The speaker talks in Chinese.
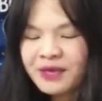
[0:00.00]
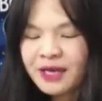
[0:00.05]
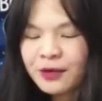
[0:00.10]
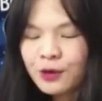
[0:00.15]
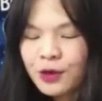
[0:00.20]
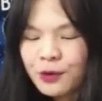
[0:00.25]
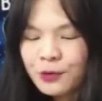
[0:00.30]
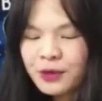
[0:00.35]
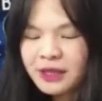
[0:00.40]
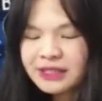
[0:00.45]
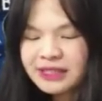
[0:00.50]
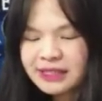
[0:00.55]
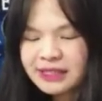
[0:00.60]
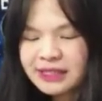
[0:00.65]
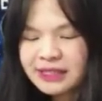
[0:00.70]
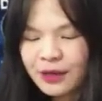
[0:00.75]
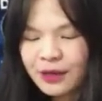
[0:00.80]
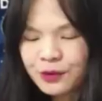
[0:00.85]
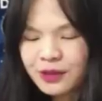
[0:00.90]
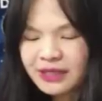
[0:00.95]
毕业论文接
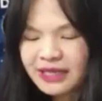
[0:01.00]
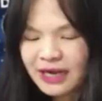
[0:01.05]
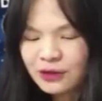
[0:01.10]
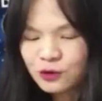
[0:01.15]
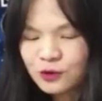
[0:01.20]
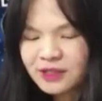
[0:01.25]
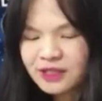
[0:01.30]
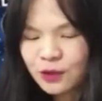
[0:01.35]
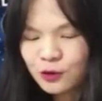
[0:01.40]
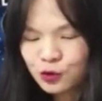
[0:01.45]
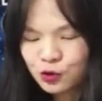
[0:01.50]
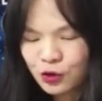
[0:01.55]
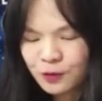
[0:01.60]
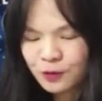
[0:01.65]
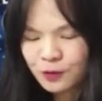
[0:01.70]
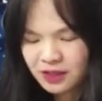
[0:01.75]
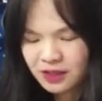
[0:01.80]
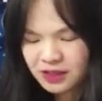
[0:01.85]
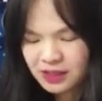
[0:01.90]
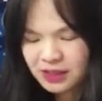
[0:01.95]
下来会纳入教学
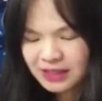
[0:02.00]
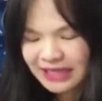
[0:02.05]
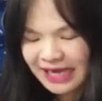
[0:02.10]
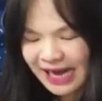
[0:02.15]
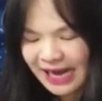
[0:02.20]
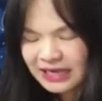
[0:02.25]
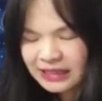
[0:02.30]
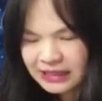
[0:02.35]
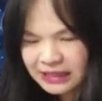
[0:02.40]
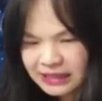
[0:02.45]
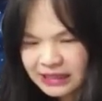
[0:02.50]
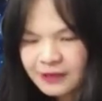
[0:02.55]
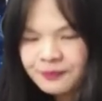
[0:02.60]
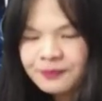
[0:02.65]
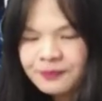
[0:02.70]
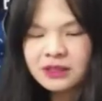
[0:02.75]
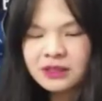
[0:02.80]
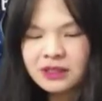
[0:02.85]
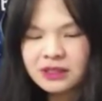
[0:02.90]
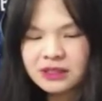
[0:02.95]
品质。时差和，
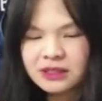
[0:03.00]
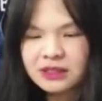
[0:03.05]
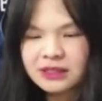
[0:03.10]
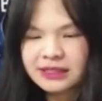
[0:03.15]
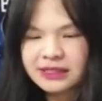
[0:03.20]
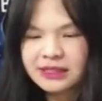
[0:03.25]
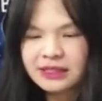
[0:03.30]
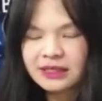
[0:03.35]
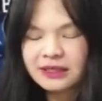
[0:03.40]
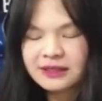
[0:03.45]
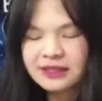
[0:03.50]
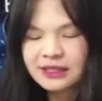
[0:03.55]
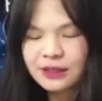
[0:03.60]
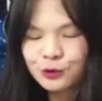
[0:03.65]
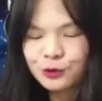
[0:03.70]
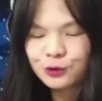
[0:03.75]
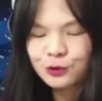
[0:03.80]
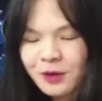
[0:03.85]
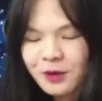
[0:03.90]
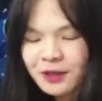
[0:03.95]
这是今天自
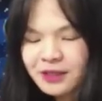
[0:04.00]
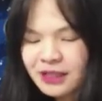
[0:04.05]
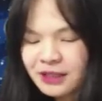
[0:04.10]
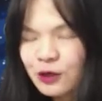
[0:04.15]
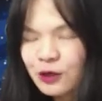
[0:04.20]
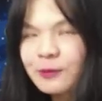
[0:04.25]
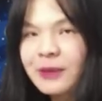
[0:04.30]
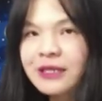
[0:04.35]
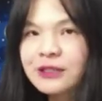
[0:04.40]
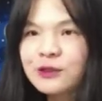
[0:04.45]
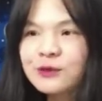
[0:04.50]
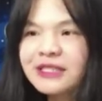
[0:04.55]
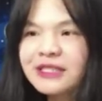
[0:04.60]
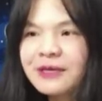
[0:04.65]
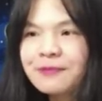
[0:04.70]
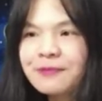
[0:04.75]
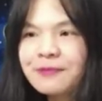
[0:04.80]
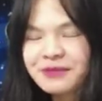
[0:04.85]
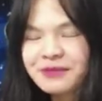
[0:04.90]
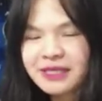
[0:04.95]
由时报的头版中
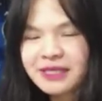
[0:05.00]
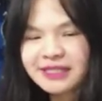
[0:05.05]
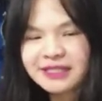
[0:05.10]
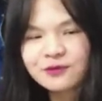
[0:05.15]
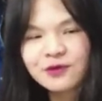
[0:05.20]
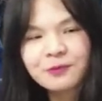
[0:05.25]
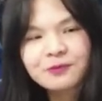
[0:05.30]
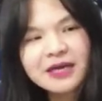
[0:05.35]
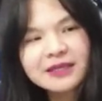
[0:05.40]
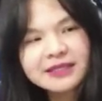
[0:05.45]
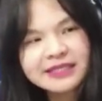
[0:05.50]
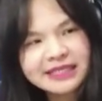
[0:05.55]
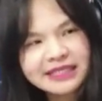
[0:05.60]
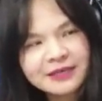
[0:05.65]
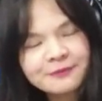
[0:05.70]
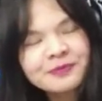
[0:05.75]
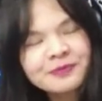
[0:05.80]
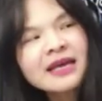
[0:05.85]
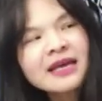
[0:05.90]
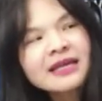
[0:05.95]
间版面新闻标
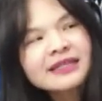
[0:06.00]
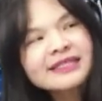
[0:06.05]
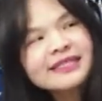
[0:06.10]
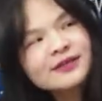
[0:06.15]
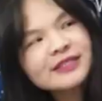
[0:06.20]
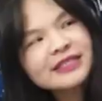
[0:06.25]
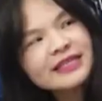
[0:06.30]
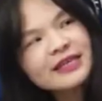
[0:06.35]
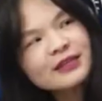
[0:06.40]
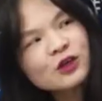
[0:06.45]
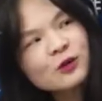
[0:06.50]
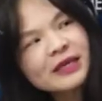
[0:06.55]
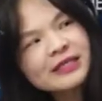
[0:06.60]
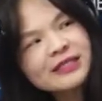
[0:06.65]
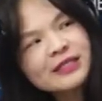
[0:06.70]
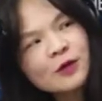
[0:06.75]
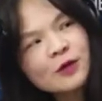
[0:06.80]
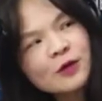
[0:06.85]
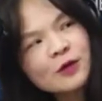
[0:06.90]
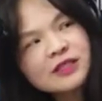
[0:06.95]
题。自由今天头版
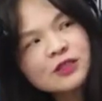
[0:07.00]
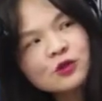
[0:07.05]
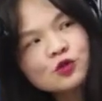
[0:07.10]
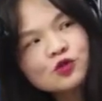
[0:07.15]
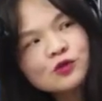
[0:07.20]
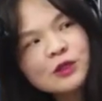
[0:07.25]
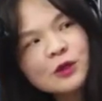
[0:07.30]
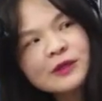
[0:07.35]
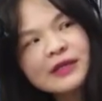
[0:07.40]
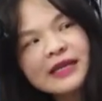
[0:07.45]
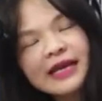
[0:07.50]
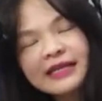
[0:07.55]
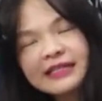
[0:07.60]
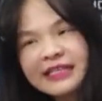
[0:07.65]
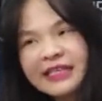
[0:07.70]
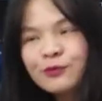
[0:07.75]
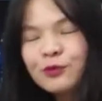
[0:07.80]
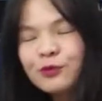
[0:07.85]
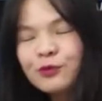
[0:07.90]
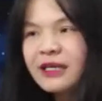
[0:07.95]
照片是入冬以来
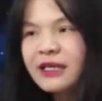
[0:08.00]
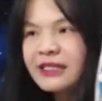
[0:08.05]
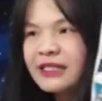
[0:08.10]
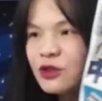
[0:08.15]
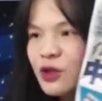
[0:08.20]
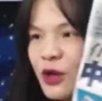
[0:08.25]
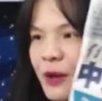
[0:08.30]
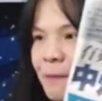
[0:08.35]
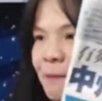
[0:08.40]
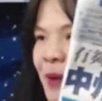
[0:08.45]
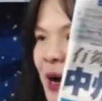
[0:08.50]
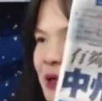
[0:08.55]
第一波冷气团